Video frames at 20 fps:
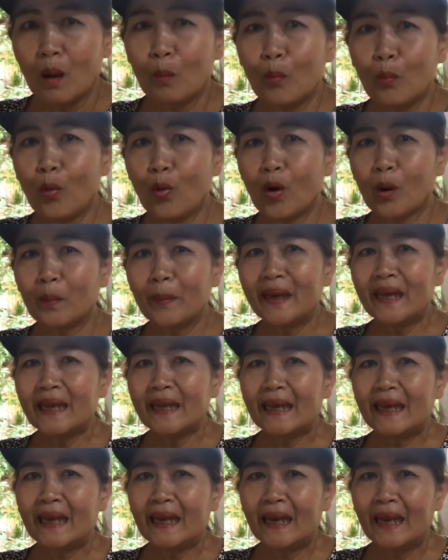ปวกไม่ได้
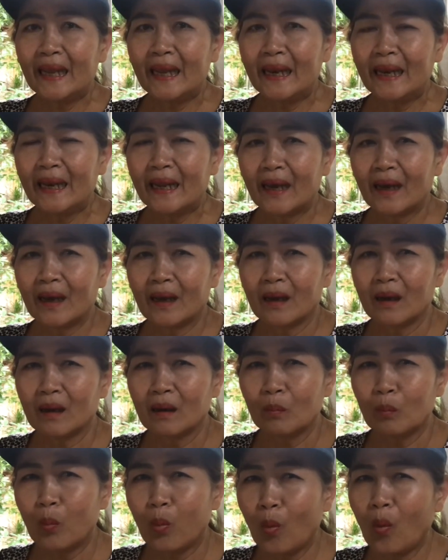กินดินค่ะ
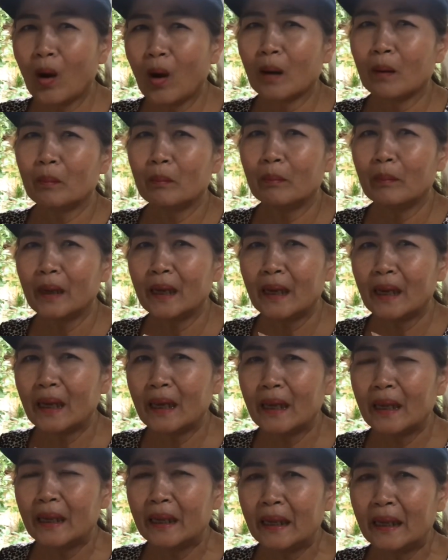ปวกไม่ได้
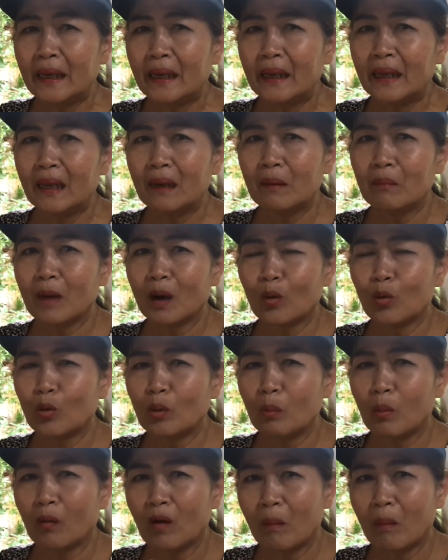กินดิน บางคน
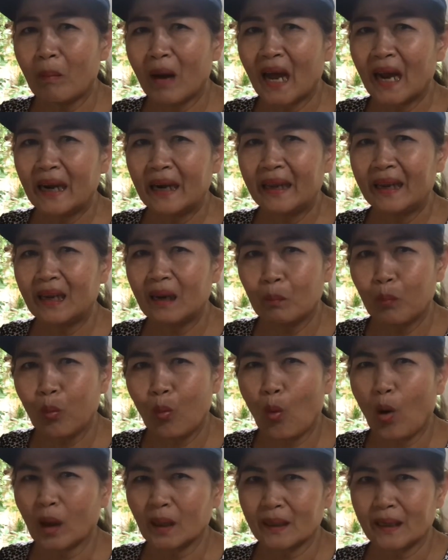บอกว่าบ้านดินนะป
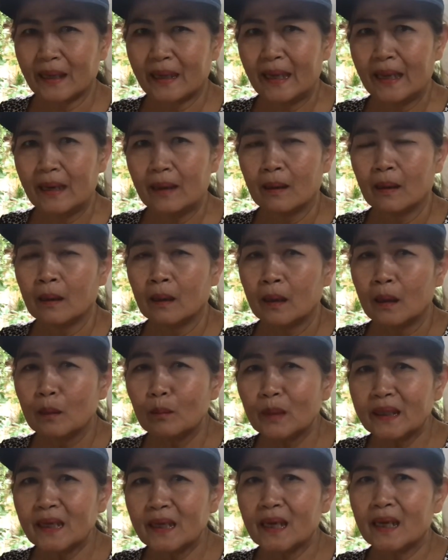วกจะกิน
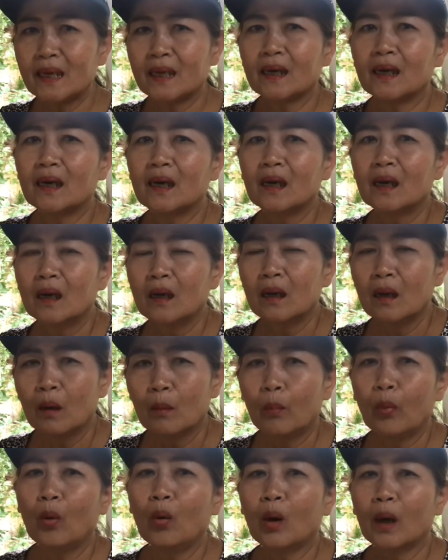ไม่ใช่นะคะ
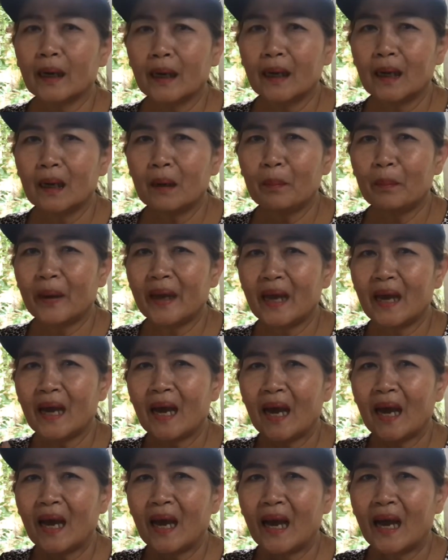ปวกเดินไปหา
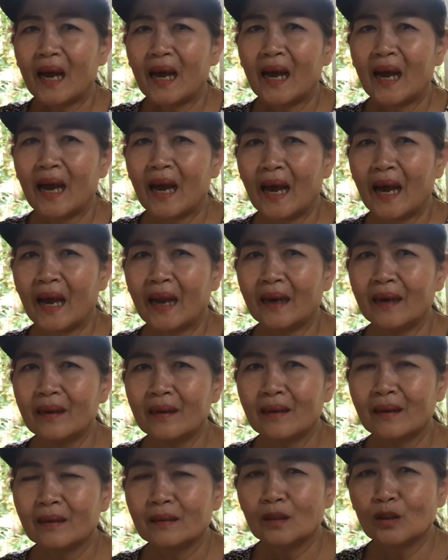อาหาร
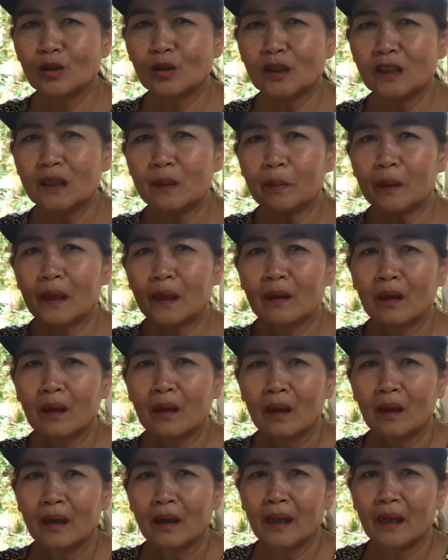โดยที่เป็น
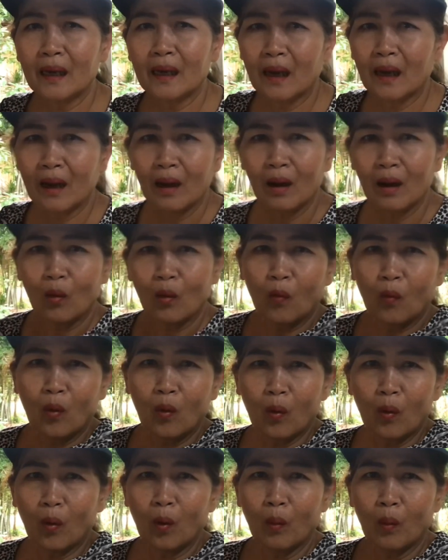เนี่ยค่ะวง
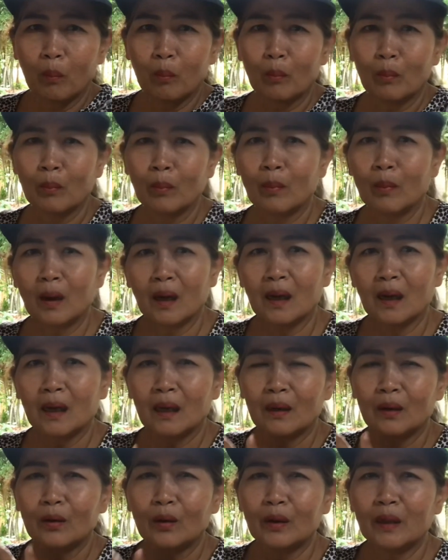กบอ่า
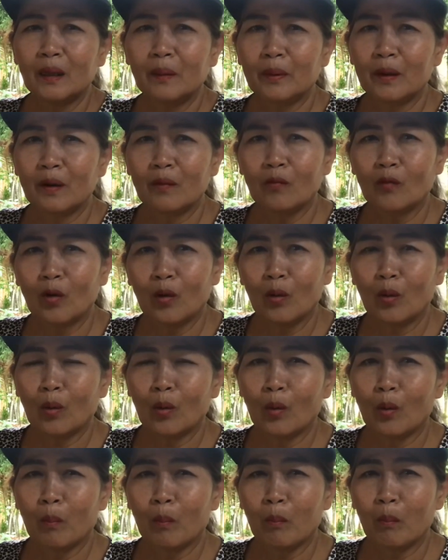โดยที่เป็นวงก
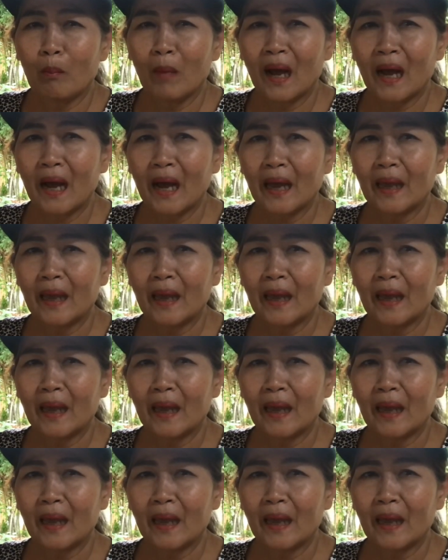บไม้